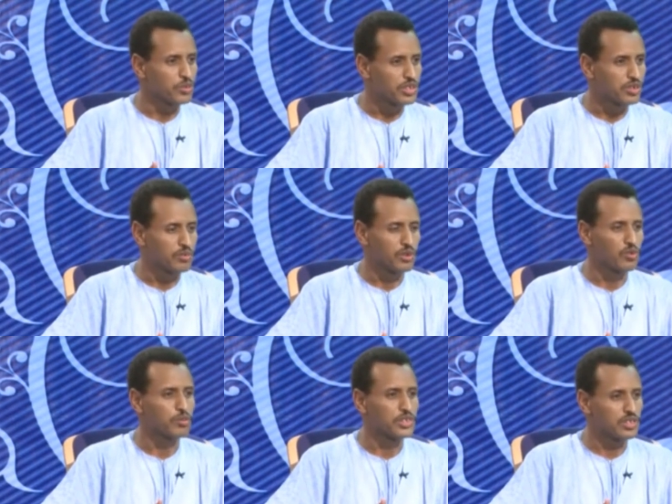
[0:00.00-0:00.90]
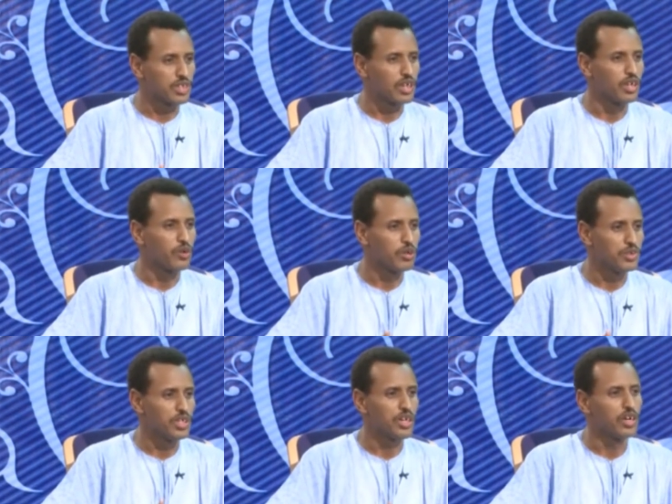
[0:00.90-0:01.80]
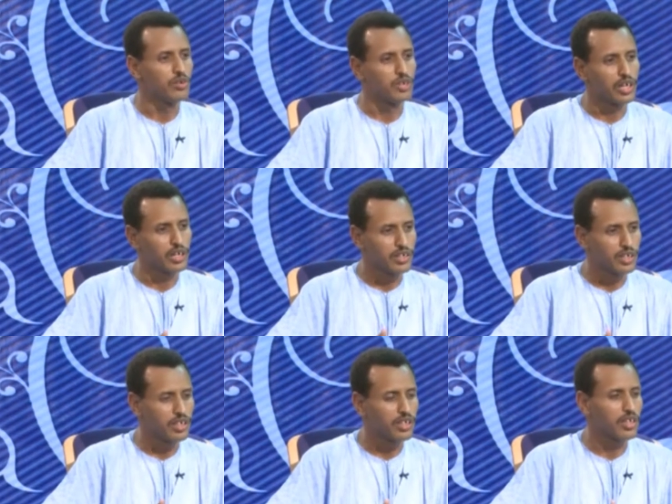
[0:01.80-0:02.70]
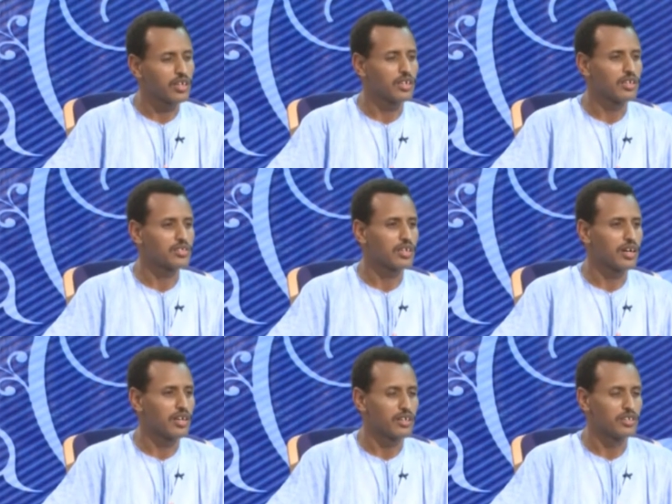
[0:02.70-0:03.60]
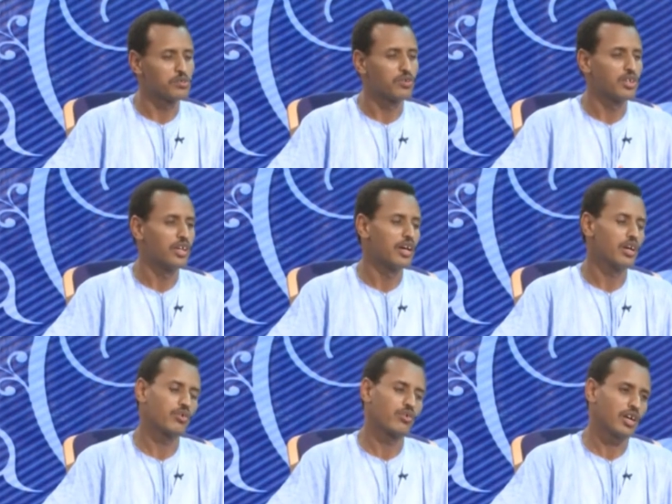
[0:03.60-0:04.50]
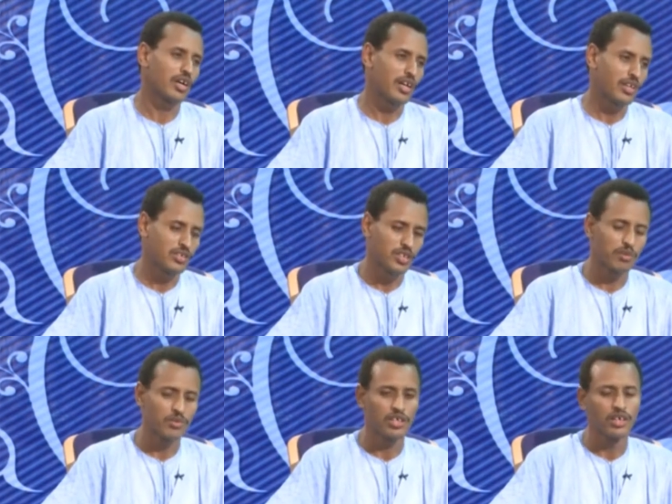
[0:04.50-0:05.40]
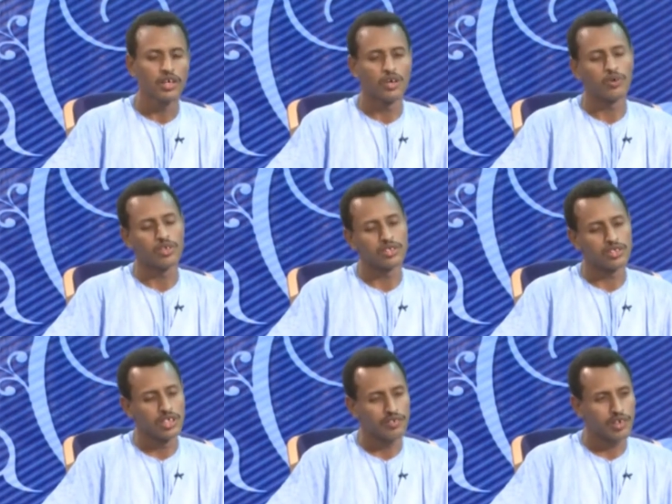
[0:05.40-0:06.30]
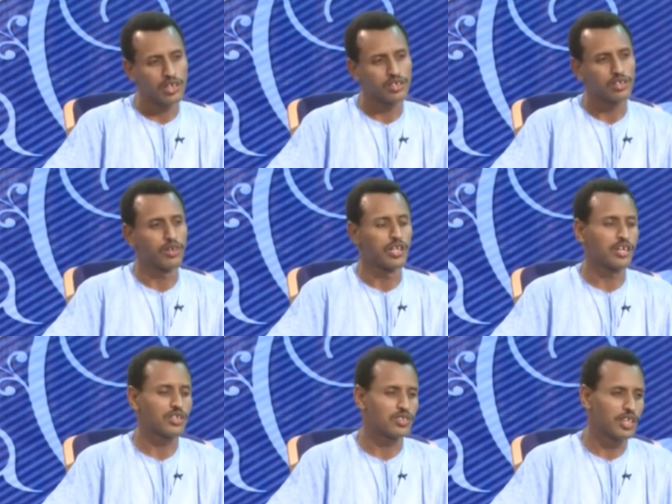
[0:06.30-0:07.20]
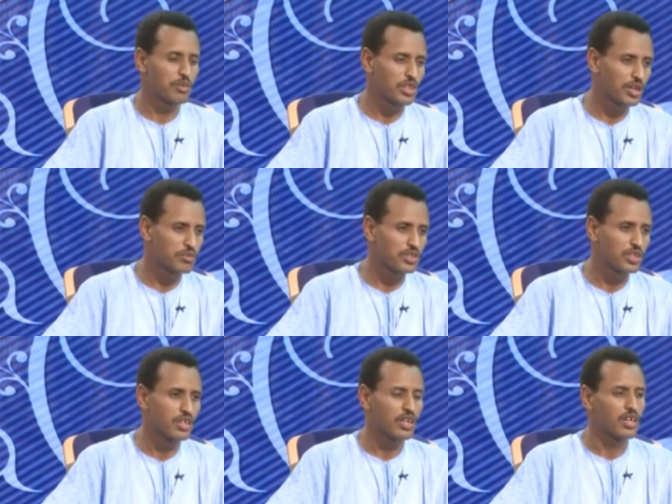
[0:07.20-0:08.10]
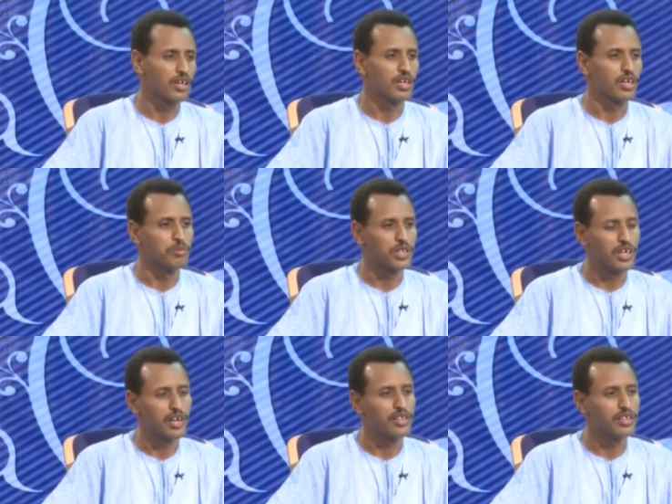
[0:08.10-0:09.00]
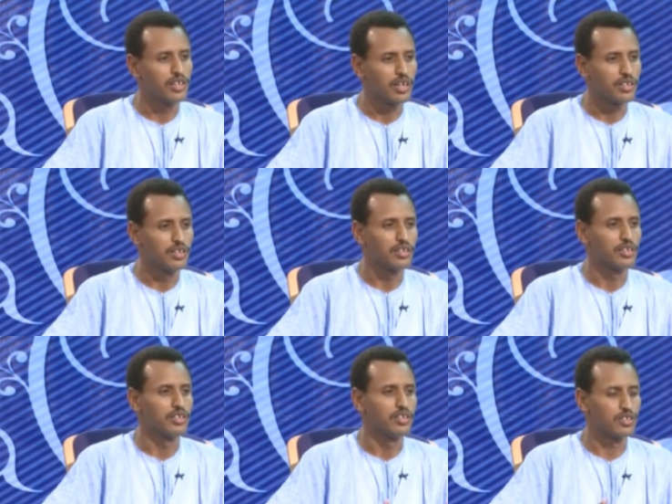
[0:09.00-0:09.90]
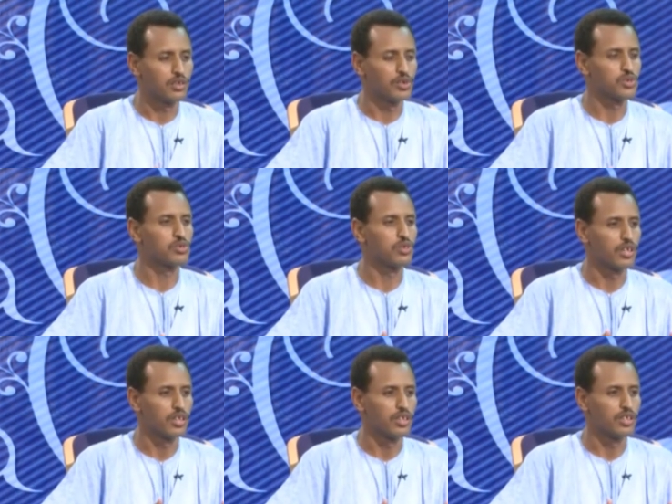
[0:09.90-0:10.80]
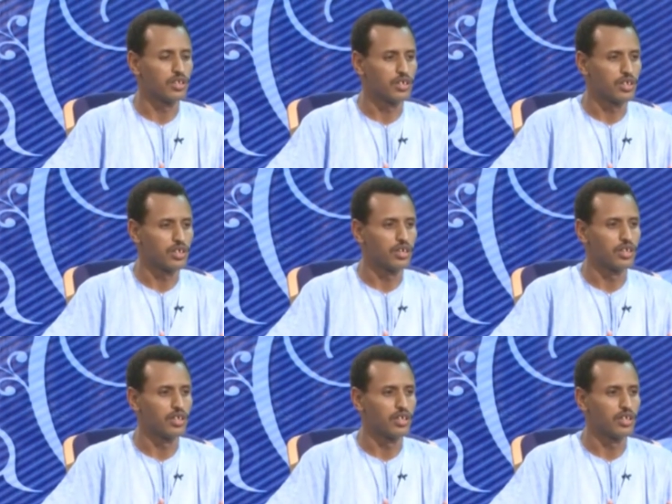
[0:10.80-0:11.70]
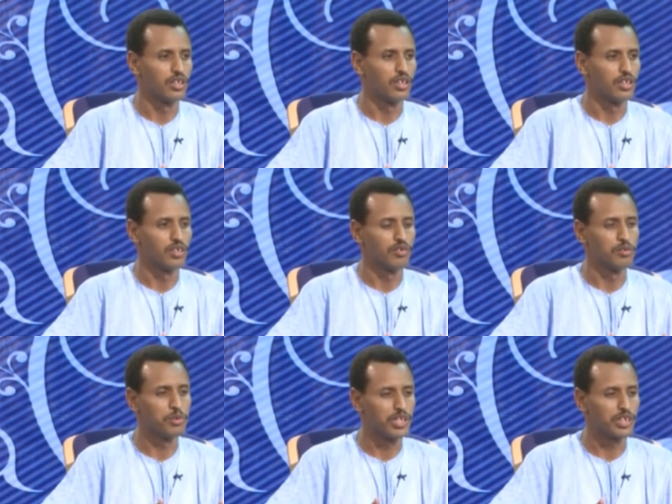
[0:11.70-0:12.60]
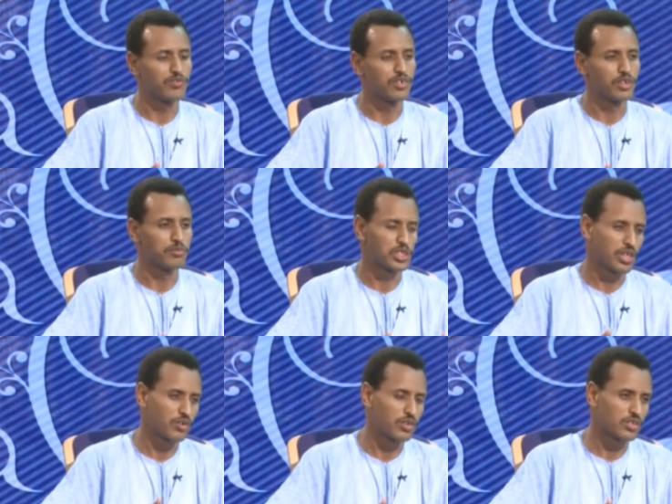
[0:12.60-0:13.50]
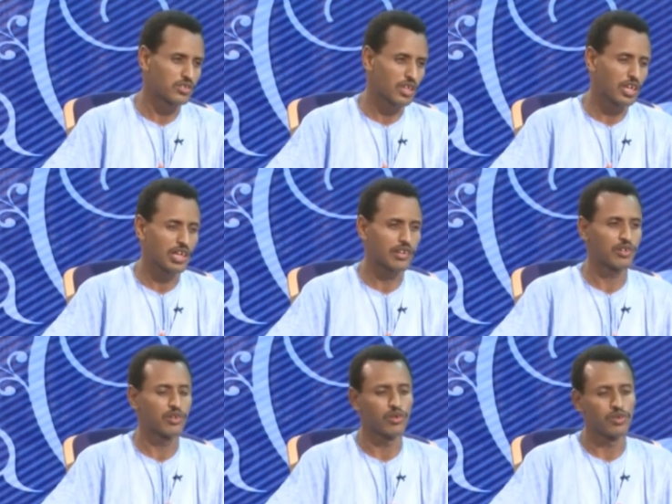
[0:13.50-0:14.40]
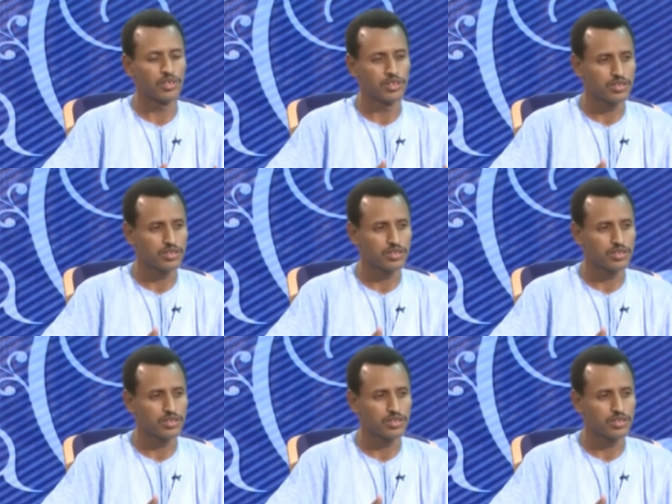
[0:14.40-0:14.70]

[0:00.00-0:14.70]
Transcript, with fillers: منظومتها أو أمنها أو إلى غير ذلك لكن ليس على يجب أن لا يكون على حساب حرية الأفراد أو على حساب الكبت آه، من هذا هذا التوجه آه، البلاد في مجال حرية الصحافة وحرية